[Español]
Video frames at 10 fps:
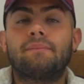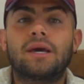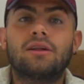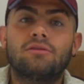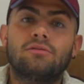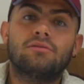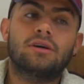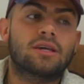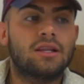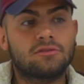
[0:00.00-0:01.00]
pero
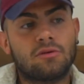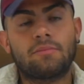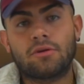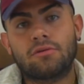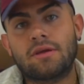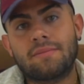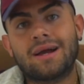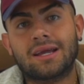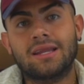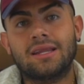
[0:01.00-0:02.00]
aquí les voy a poner una
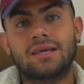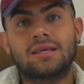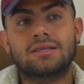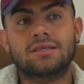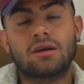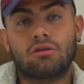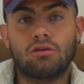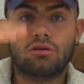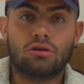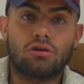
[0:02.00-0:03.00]
imagen, es de
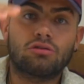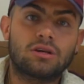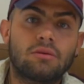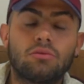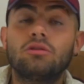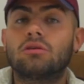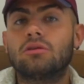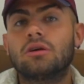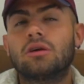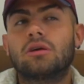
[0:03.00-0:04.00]
color rosa el
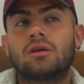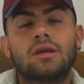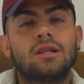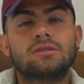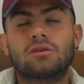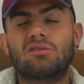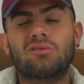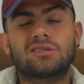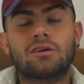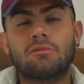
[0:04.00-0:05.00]
bulto y les digo
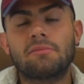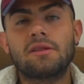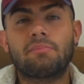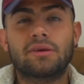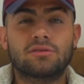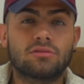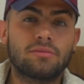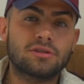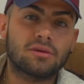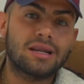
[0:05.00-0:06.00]
cuesta como mil pesos, lo
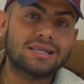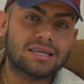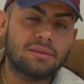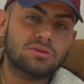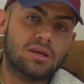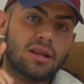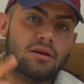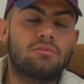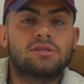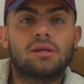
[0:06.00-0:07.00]
he visto en el Sams y en
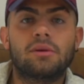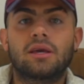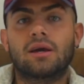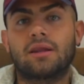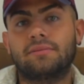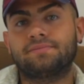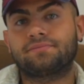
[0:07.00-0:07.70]
la comercial mexicana.